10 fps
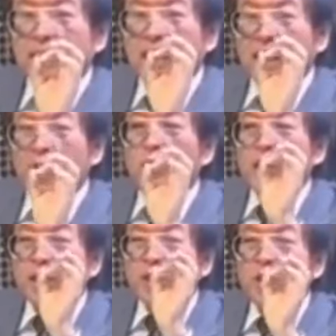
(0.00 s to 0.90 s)
a
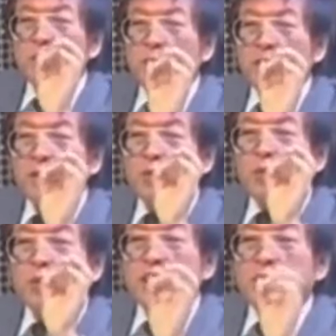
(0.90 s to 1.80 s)
une économie du
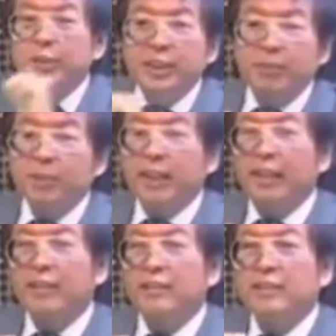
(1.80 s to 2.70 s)
XVIIIe
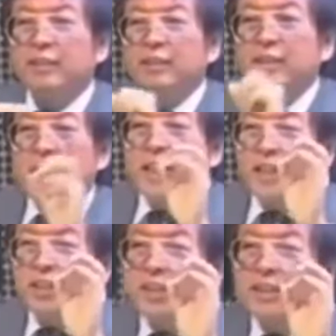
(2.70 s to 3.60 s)
siècle et
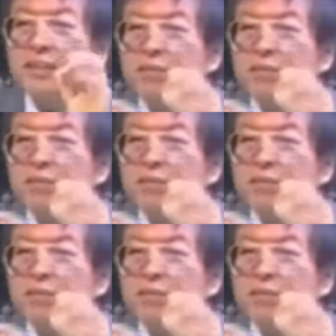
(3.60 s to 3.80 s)
que les